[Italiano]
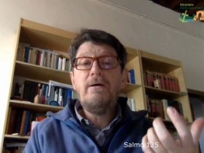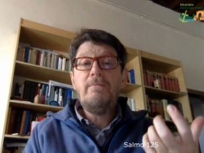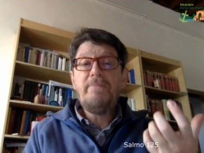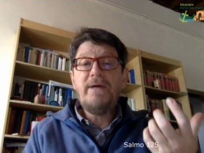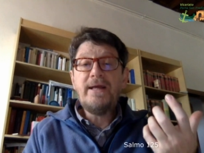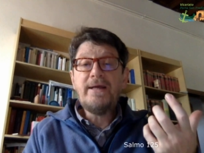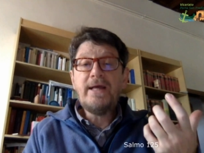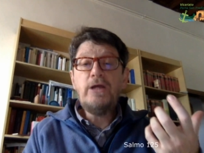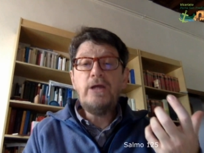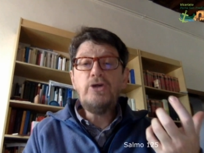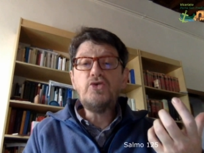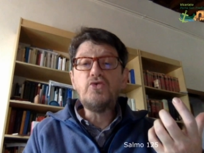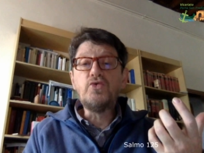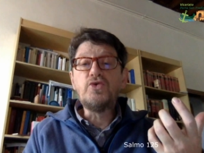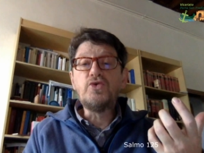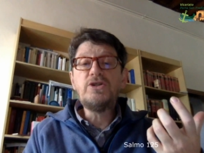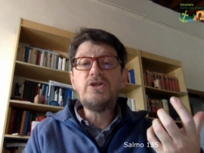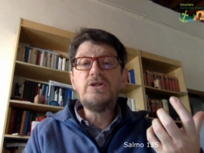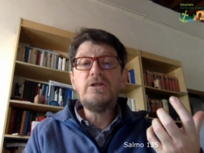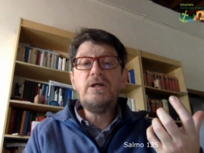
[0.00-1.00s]
perché i
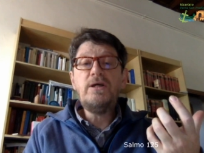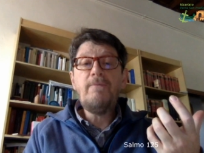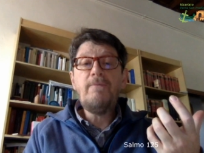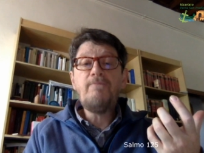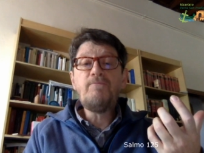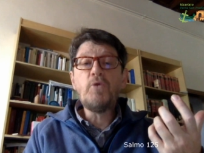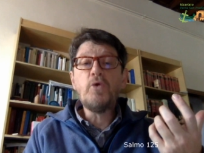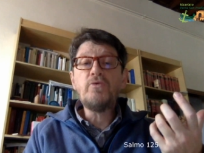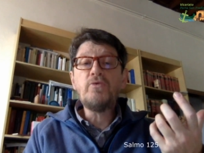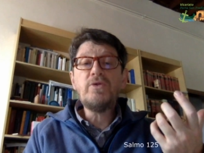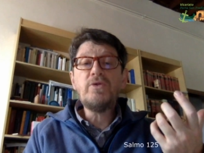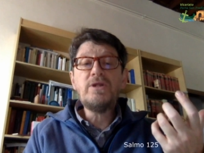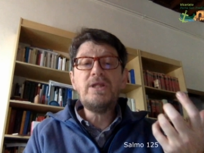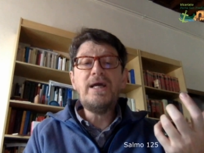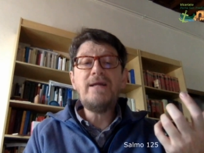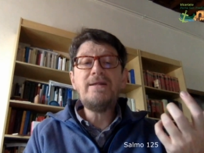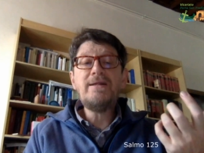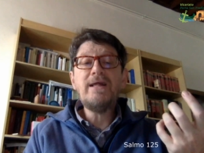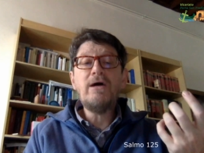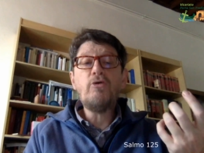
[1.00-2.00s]
giusti non
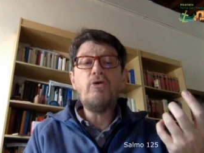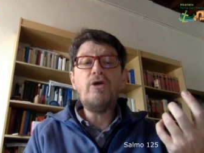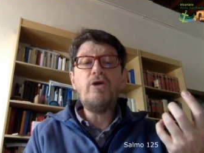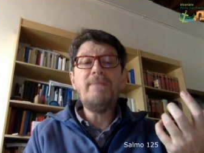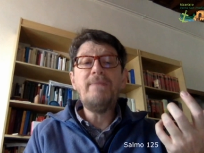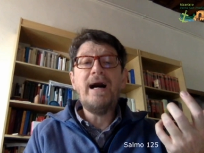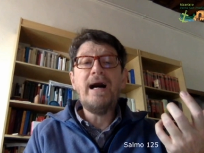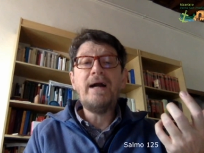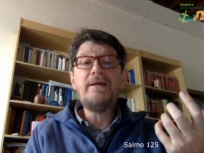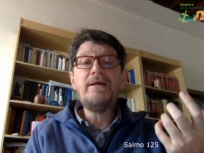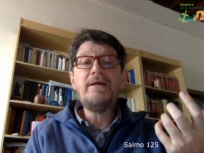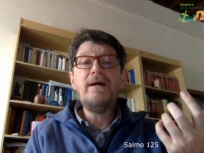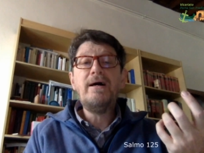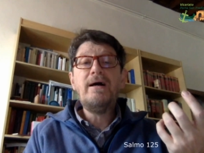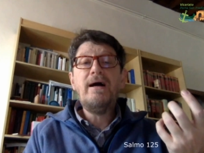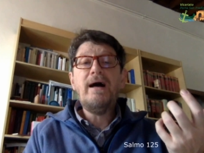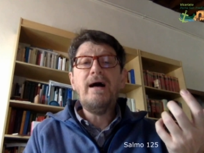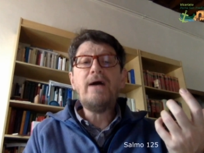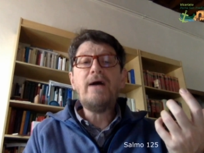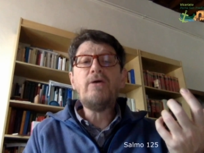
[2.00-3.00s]
tendano le mani
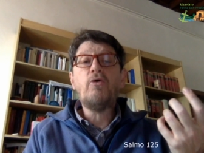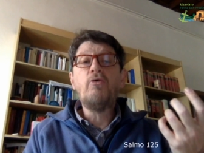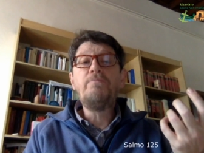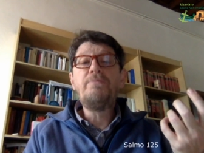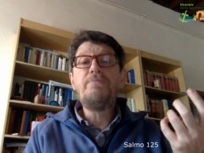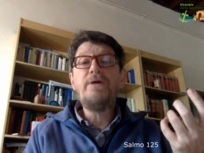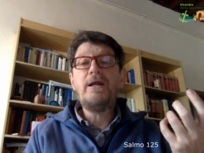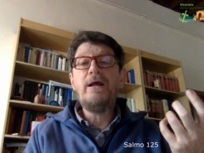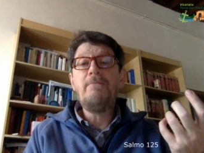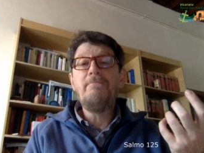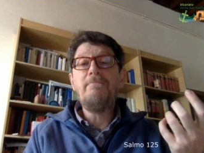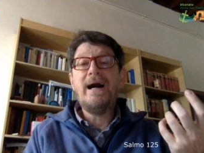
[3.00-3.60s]
a compiere il